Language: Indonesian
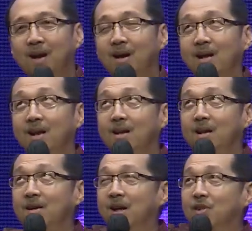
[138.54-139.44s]
Allah
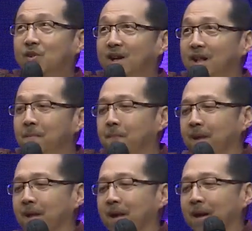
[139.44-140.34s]
yang dahsyat
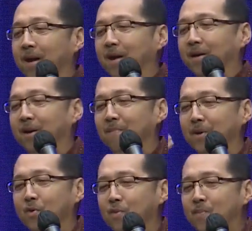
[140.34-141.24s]
akan
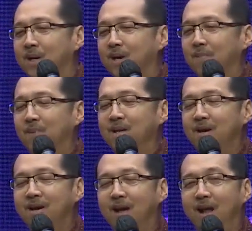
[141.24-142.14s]
mengubah
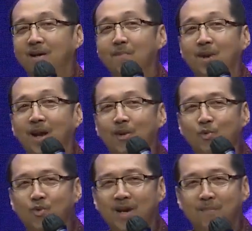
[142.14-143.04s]
banyak hal, akan
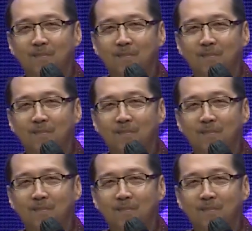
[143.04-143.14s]
melakukan